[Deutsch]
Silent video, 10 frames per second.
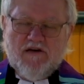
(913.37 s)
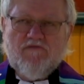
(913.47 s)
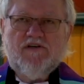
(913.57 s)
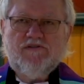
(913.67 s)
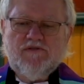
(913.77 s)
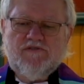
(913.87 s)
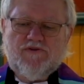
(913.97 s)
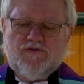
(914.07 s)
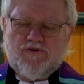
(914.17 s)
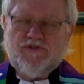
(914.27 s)
was uns
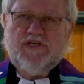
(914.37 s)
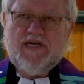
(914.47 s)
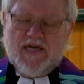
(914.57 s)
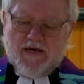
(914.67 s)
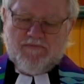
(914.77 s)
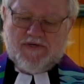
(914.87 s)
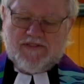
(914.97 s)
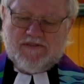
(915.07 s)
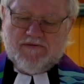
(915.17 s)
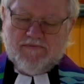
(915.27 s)
von Gott gegeben
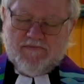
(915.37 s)
ist.